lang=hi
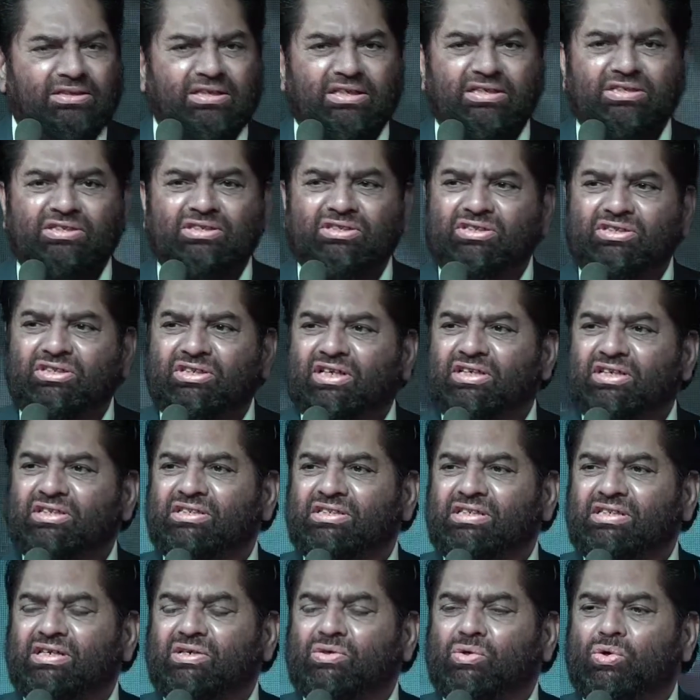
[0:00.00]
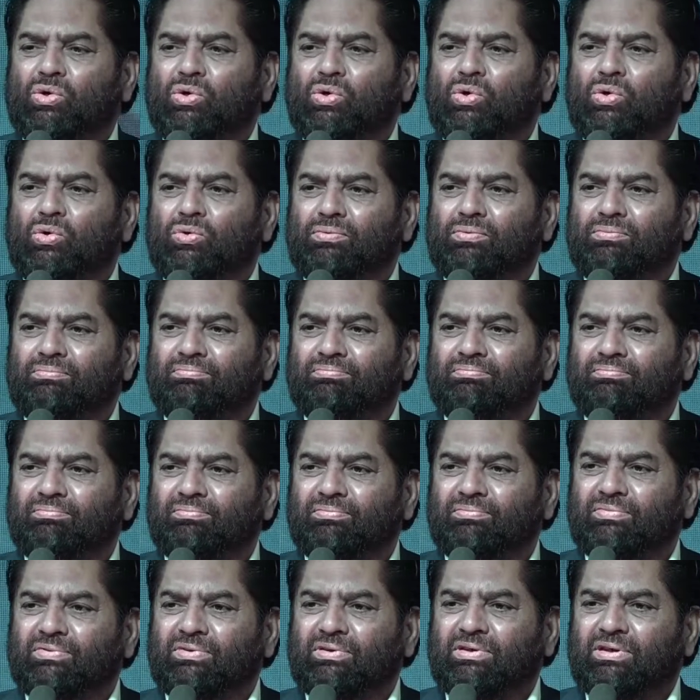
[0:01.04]
जिस शख्स को
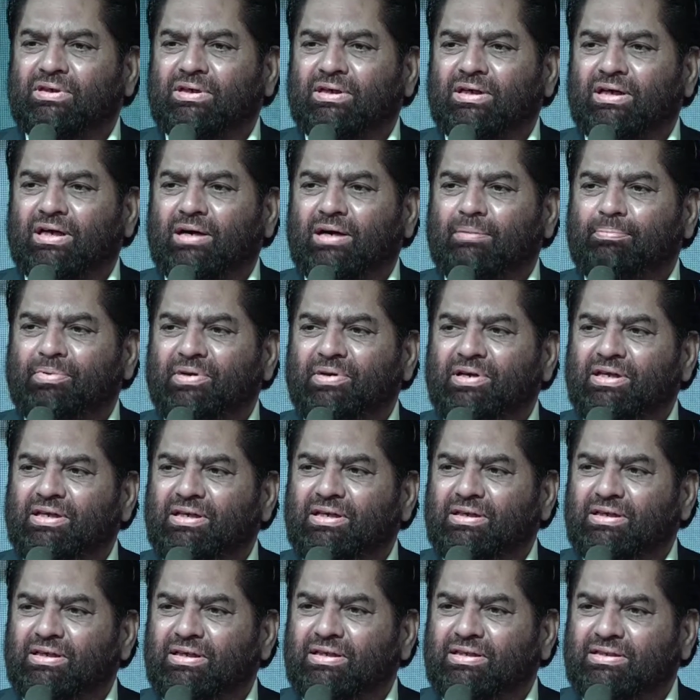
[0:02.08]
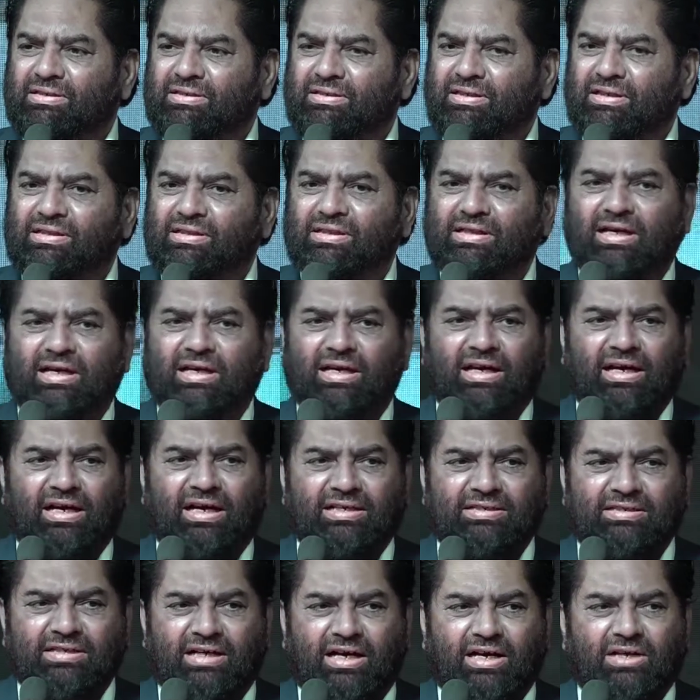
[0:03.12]
अपनी इज्जत का
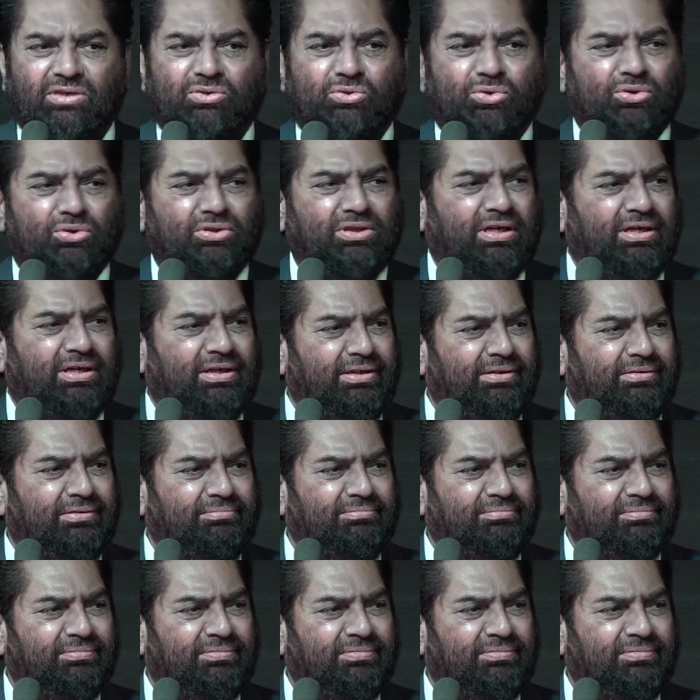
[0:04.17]
एहसास होता है